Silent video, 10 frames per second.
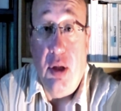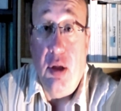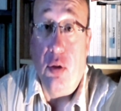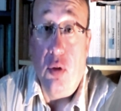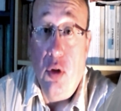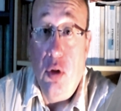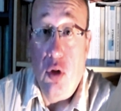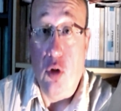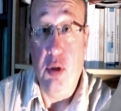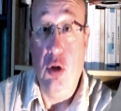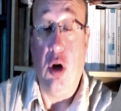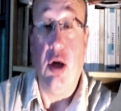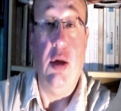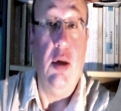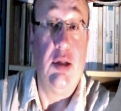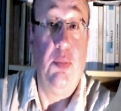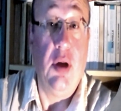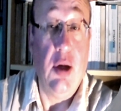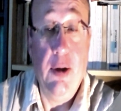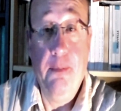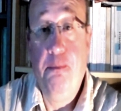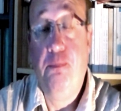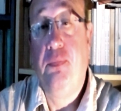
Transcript: prix euh, comme il l'aurait espéré.